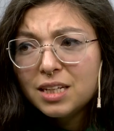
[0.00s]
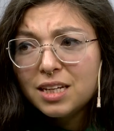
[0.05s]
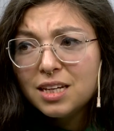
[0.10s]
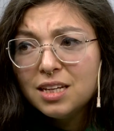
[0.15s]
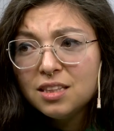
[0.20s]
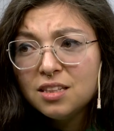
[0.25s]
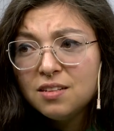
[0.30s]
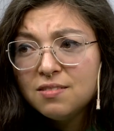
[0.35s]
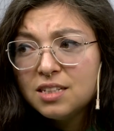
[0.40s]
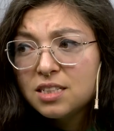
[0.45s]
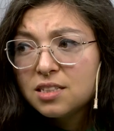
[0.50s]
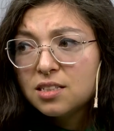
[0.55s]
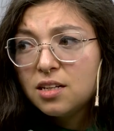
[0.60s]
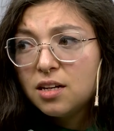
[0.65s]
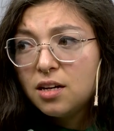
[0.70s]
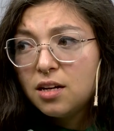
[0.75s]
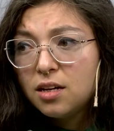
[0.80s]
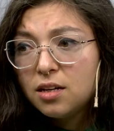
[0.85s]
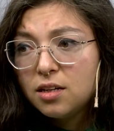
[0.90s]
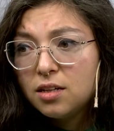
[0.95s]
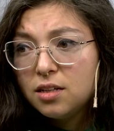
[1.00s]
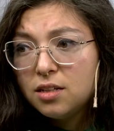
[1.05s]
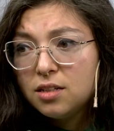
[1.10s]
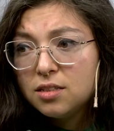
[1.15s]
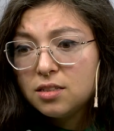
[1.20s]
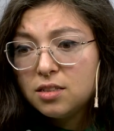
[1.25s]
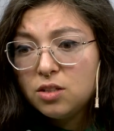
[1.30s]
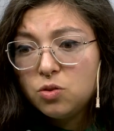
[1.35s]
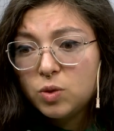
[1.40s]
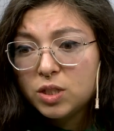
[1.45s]
en diversas eh,
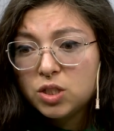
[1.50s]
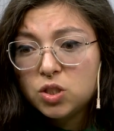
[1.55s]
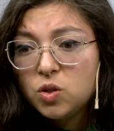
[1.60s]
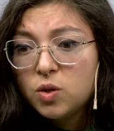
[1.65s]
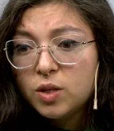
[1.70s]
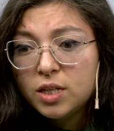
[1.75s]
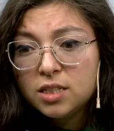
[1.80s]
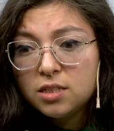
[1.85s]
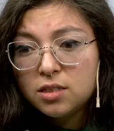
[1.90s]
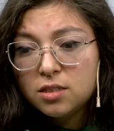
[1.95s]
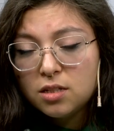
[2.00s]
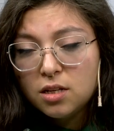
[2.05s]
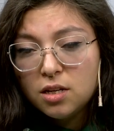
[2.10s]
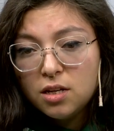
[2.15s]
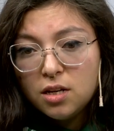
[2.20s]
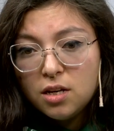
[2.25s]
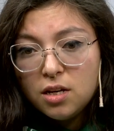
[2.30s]
situaciones,